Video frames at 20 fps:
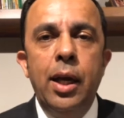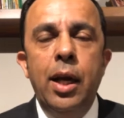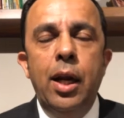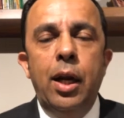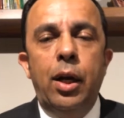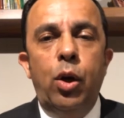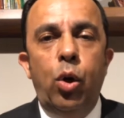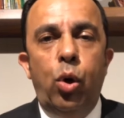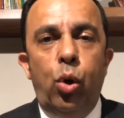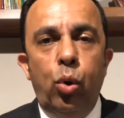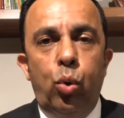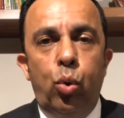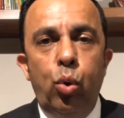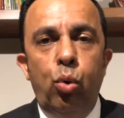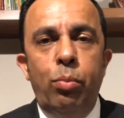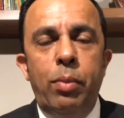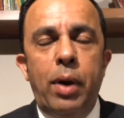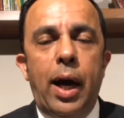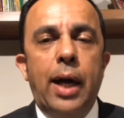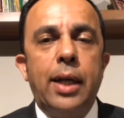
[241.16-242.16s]

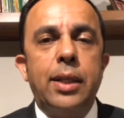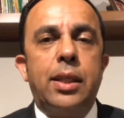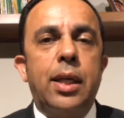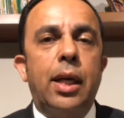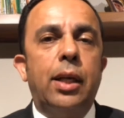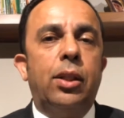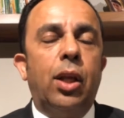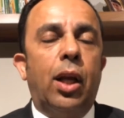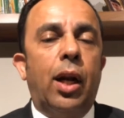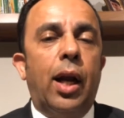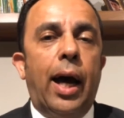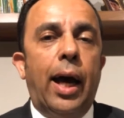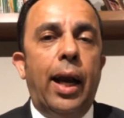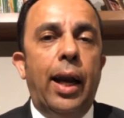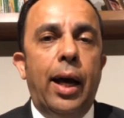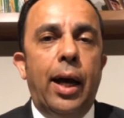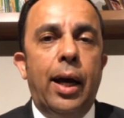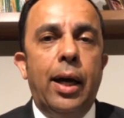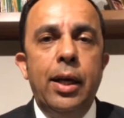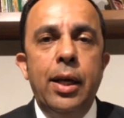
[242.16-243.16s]
للحكومة السيطرة
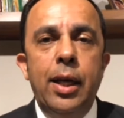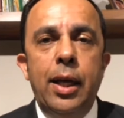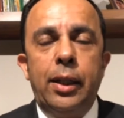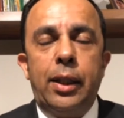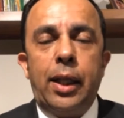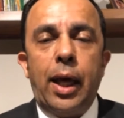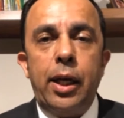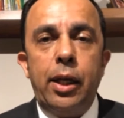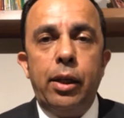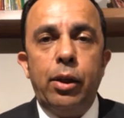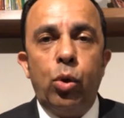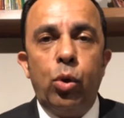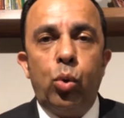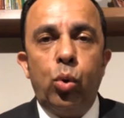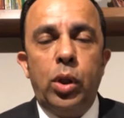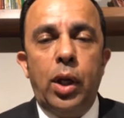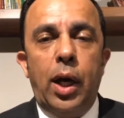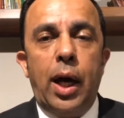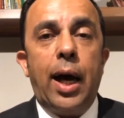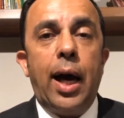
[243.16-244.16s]
على تعيين
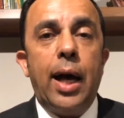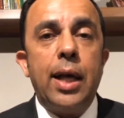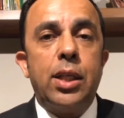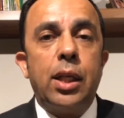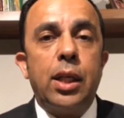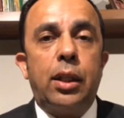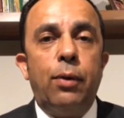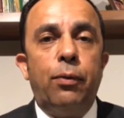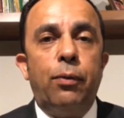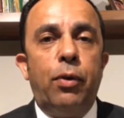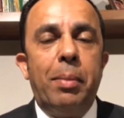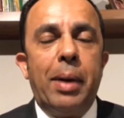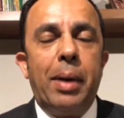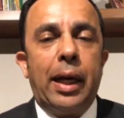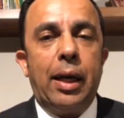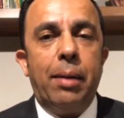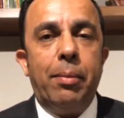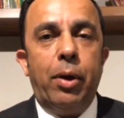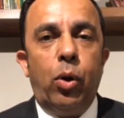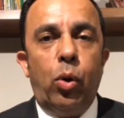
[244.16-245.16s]
القضاة خاصة في
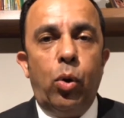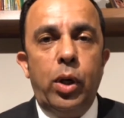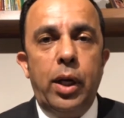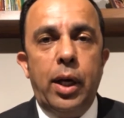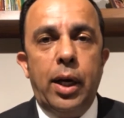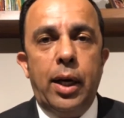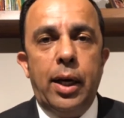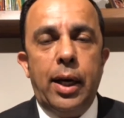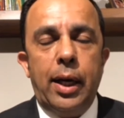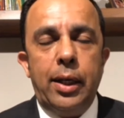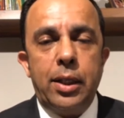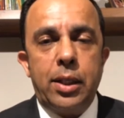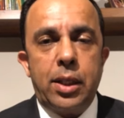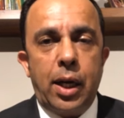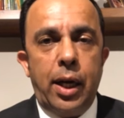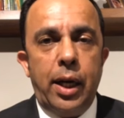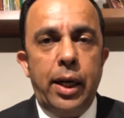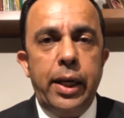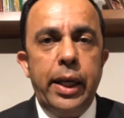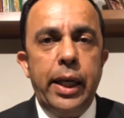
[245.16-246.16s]
المحكمة العليا
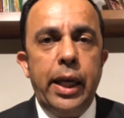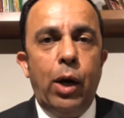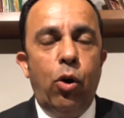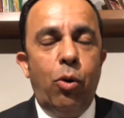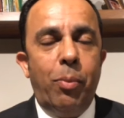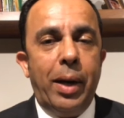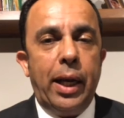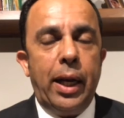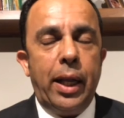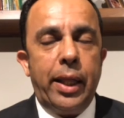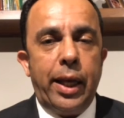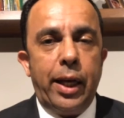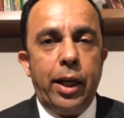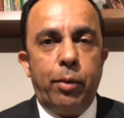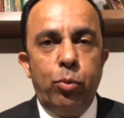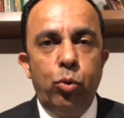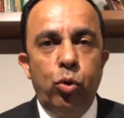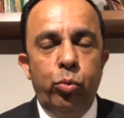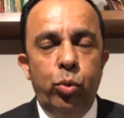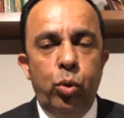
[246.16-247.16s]
الإسرائيلية وما إلى ذلك
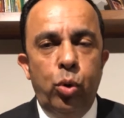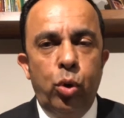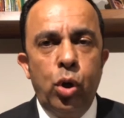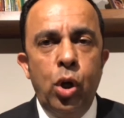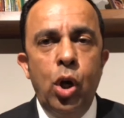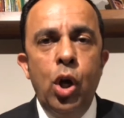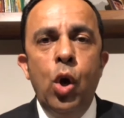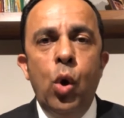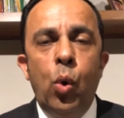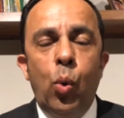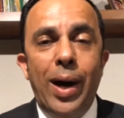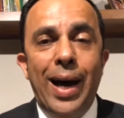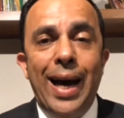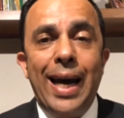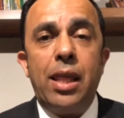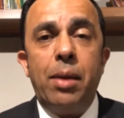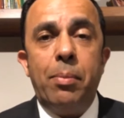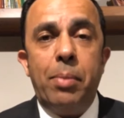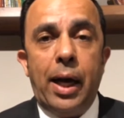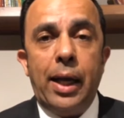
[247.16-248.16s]
من أمور
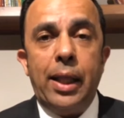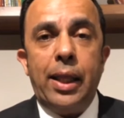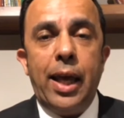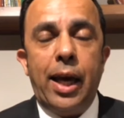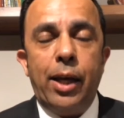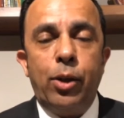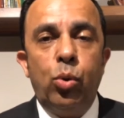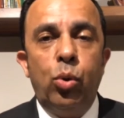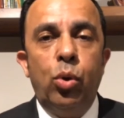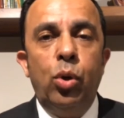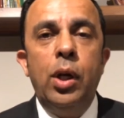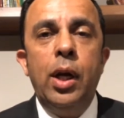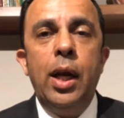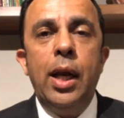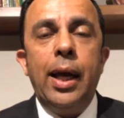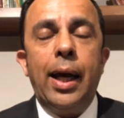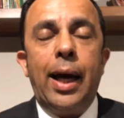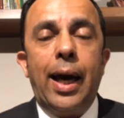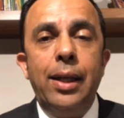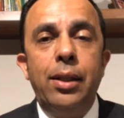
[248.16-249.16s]
وهذا بحد ذاته
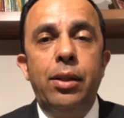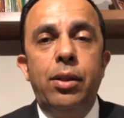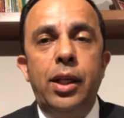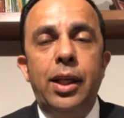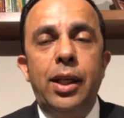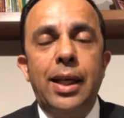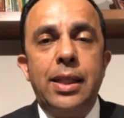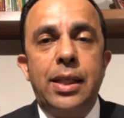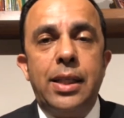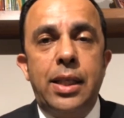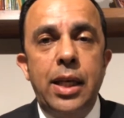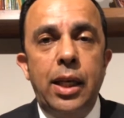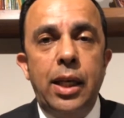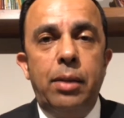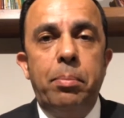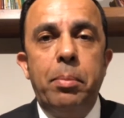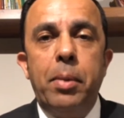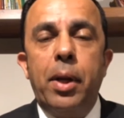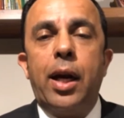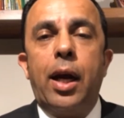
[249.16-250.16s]
قد
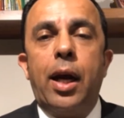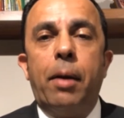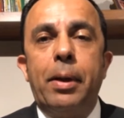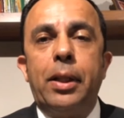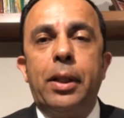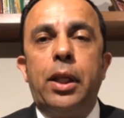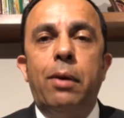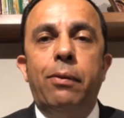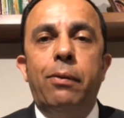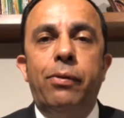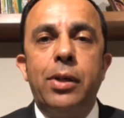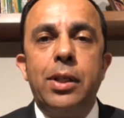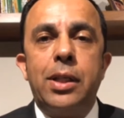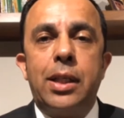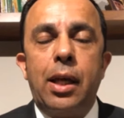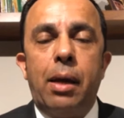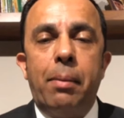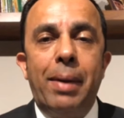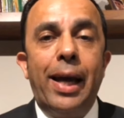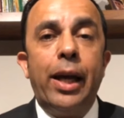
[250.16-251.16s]
يزيد من رغبتهم في
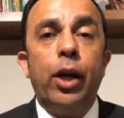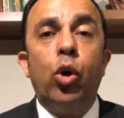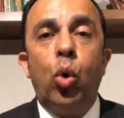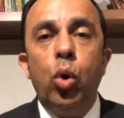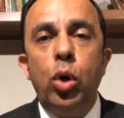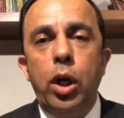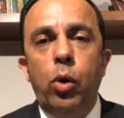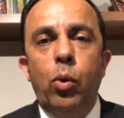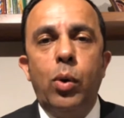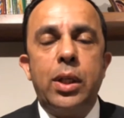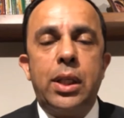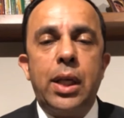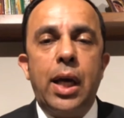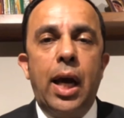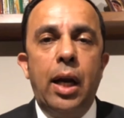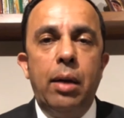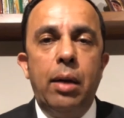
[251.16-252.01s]
استعمال كل الوسائل